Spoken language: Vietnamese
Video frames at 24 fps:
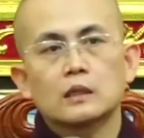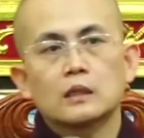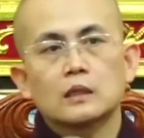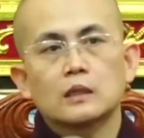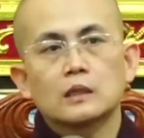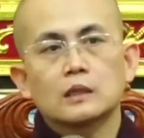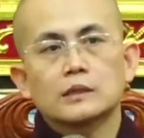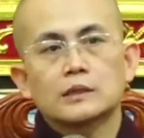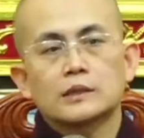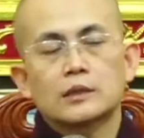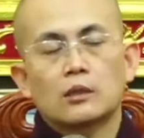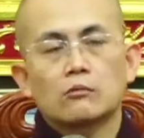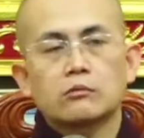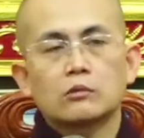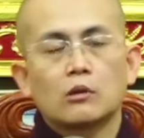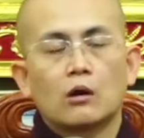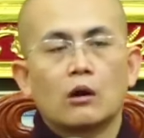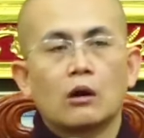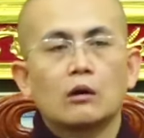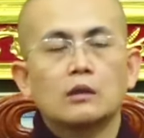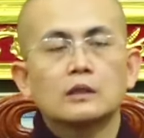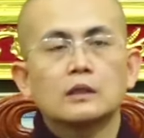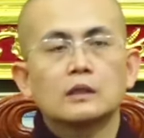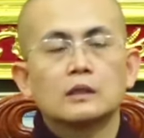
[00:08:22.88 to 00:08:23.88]
trong
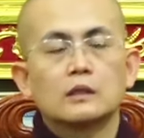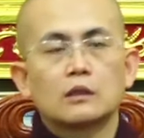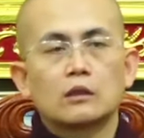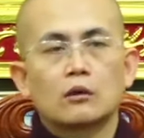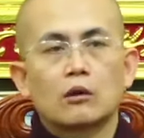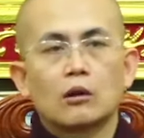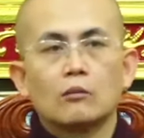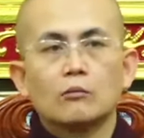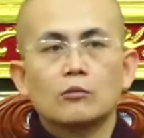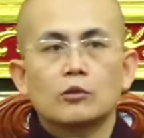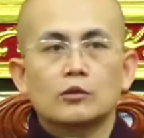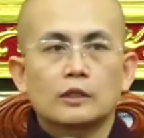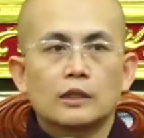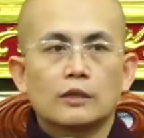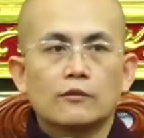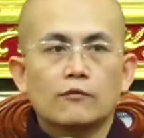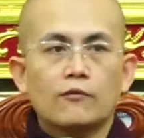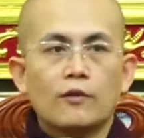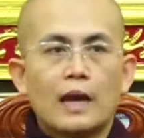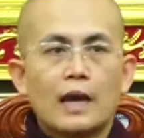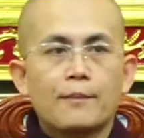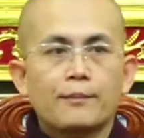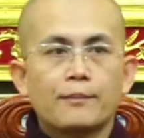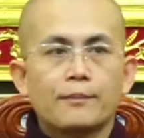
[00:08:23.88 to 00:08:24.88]
đó thì có một cái
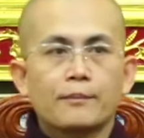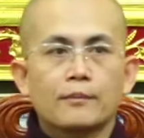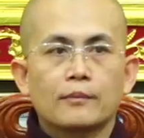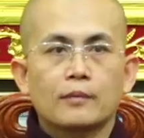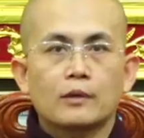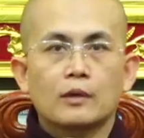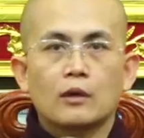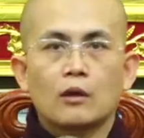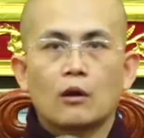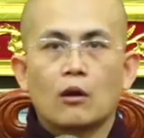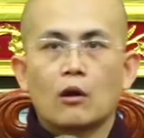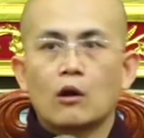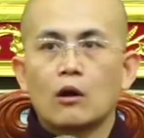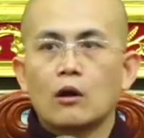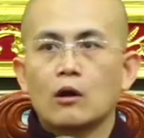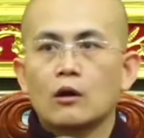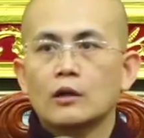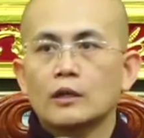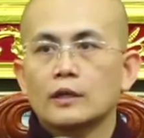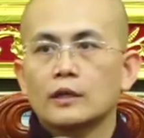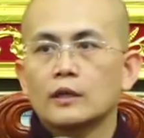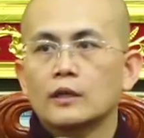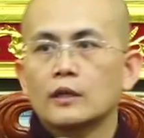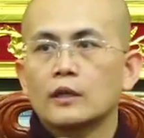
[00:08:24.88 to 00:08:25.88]
pháp có
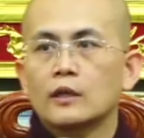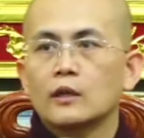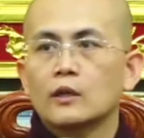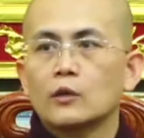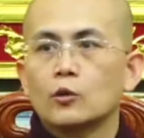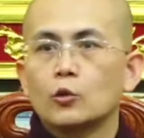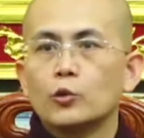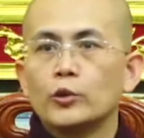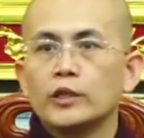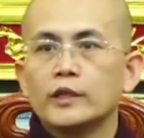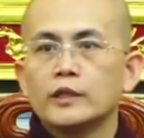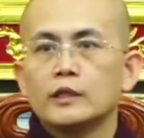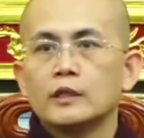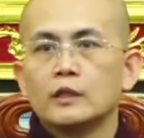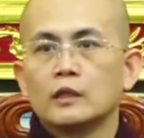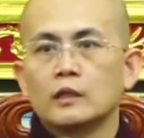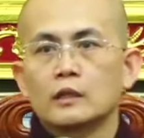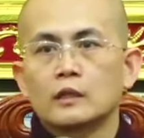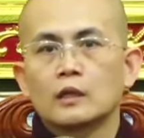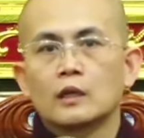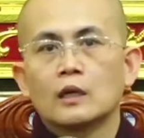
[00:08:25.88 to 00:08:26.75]
cái uy lực